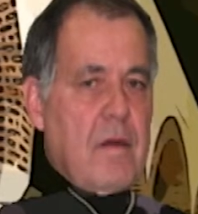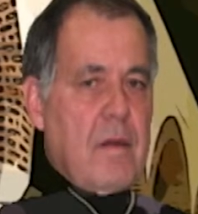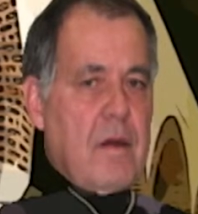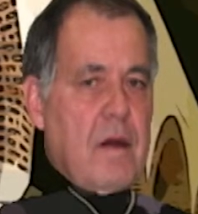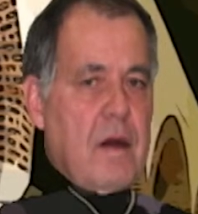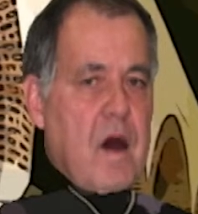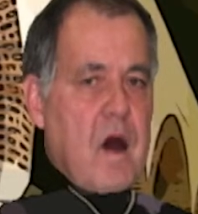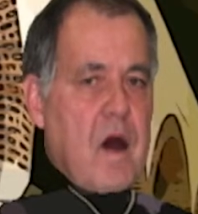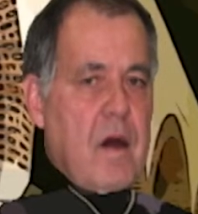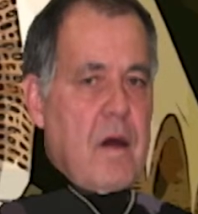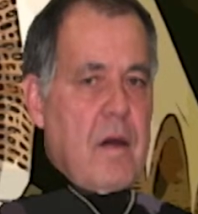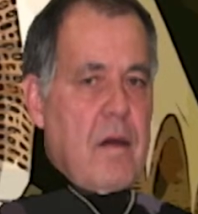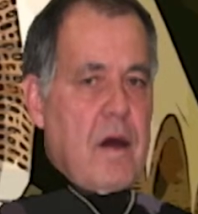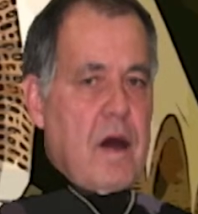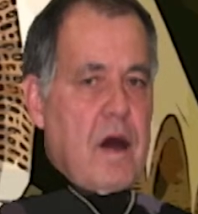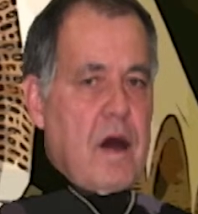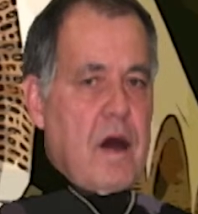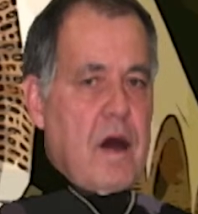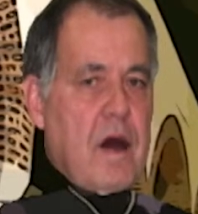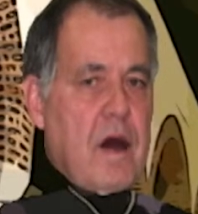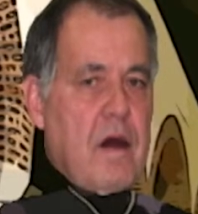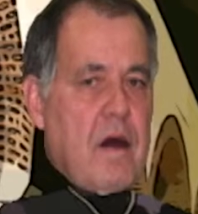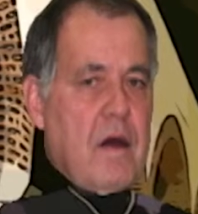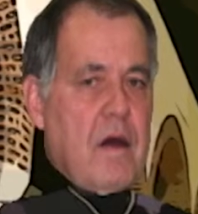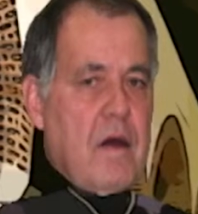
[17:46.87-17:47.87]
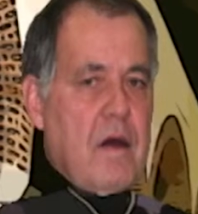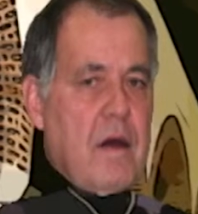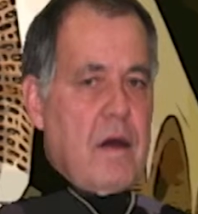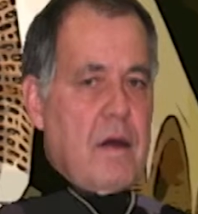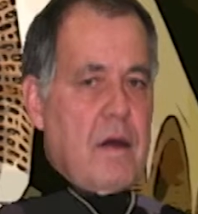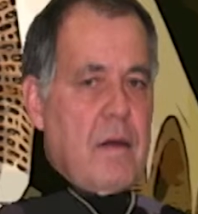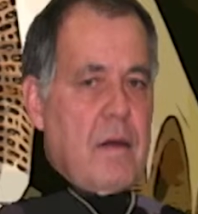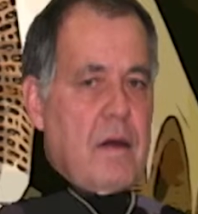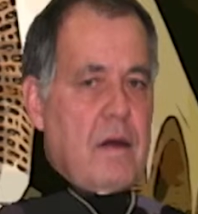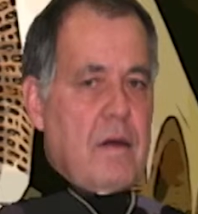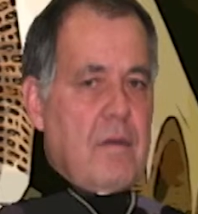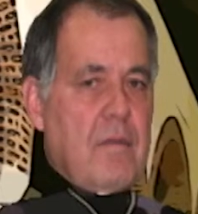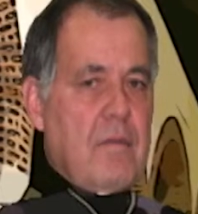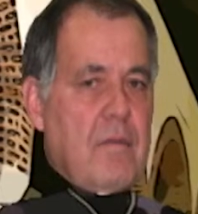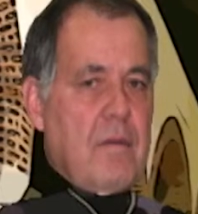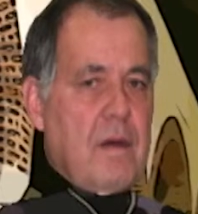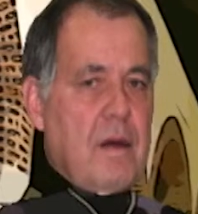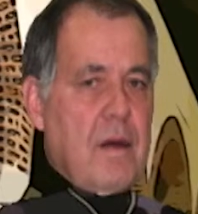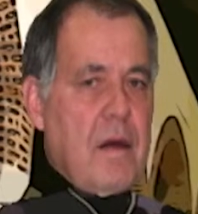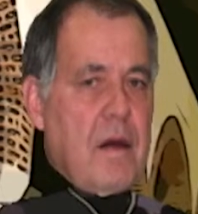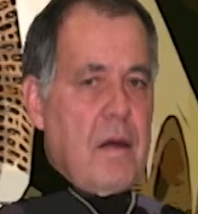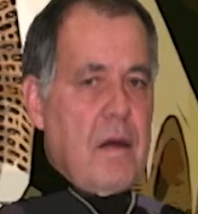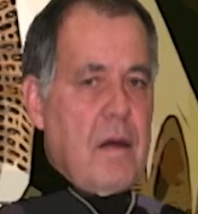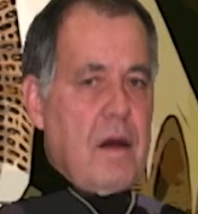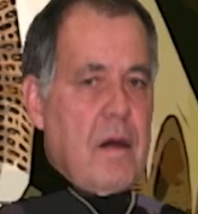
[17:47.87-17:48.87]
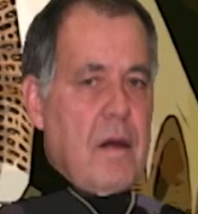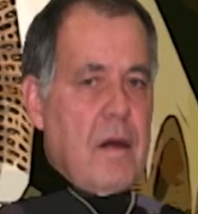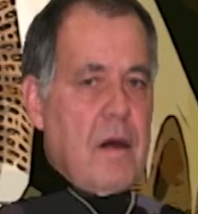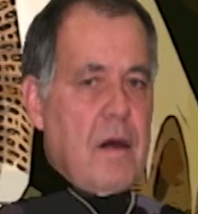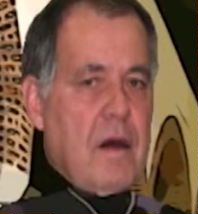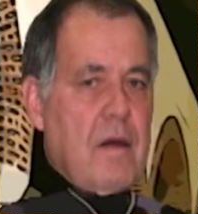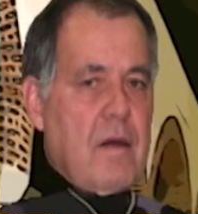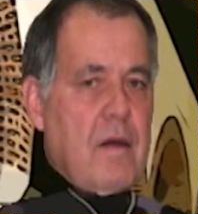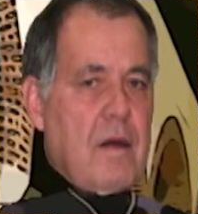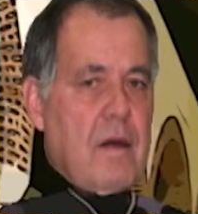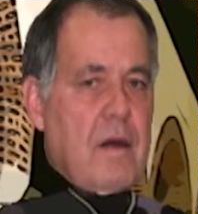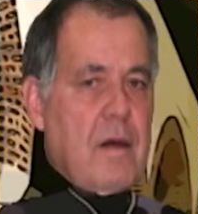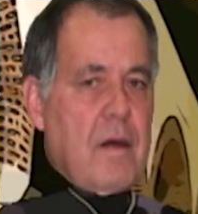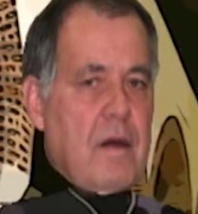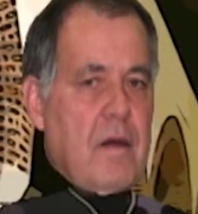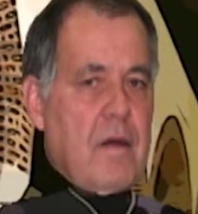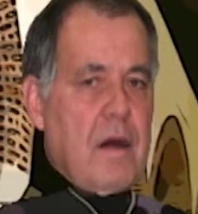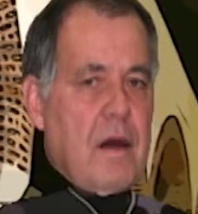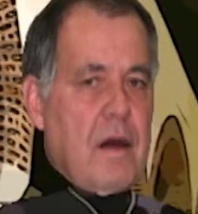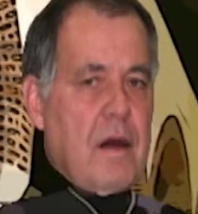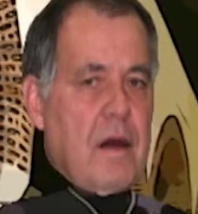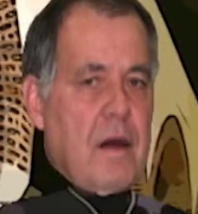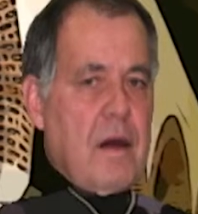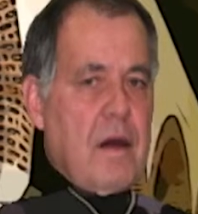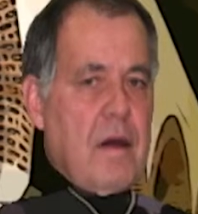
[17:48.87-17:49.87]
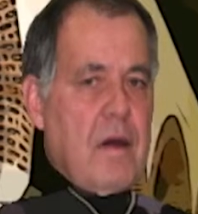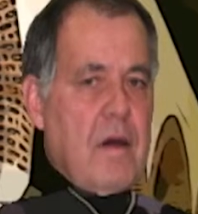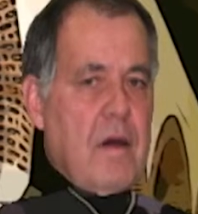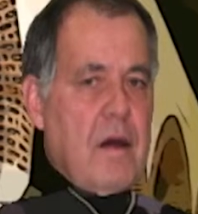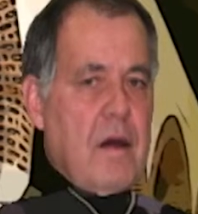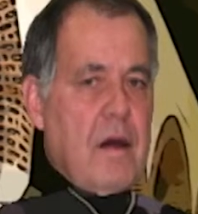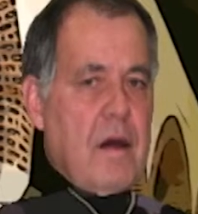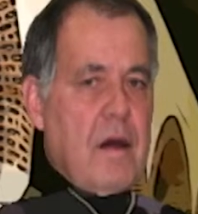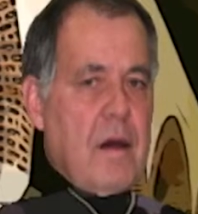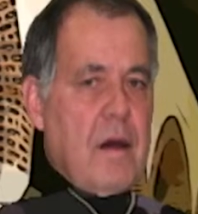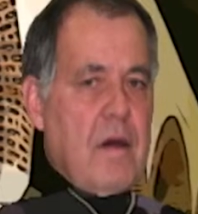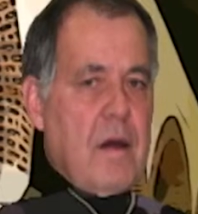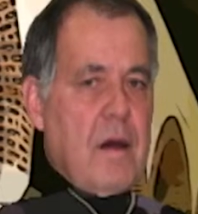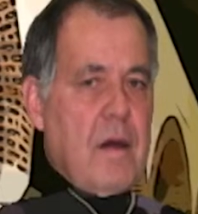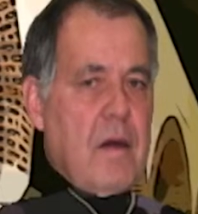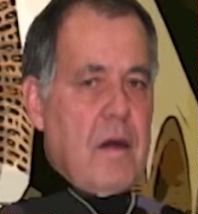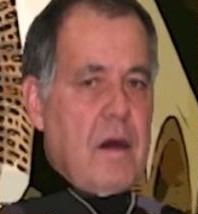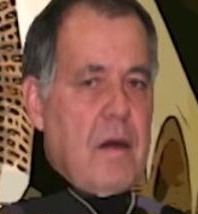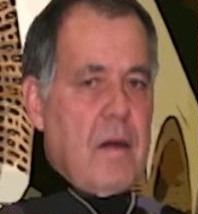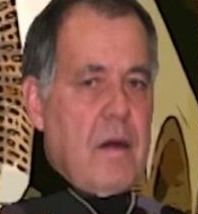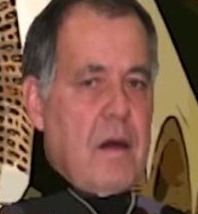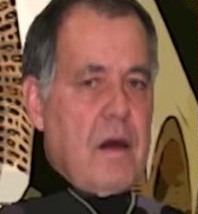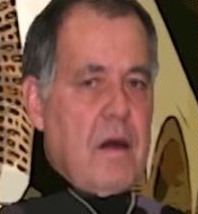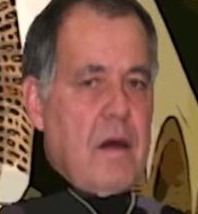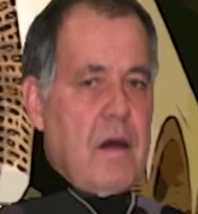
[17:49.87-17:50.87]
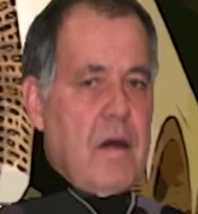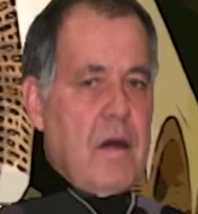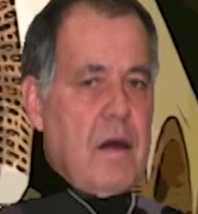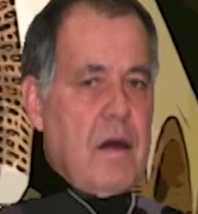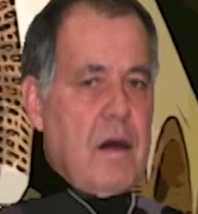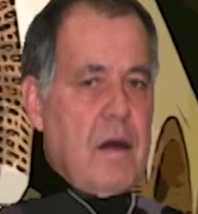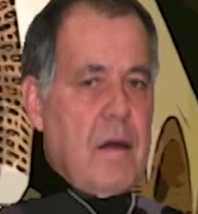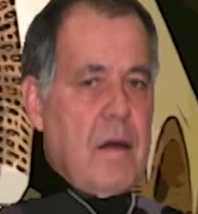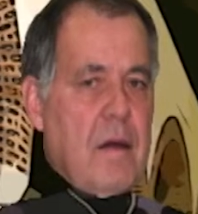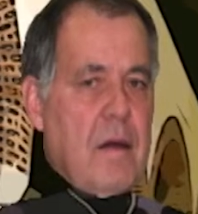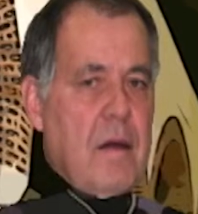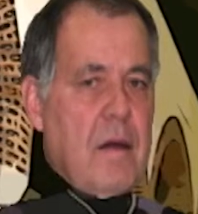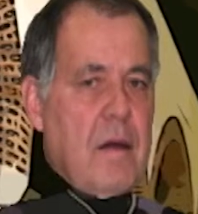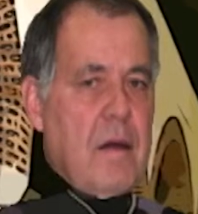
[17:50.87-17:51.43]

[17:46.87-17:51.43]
de un jugador del América que no sirva ni para figura en un pesebre.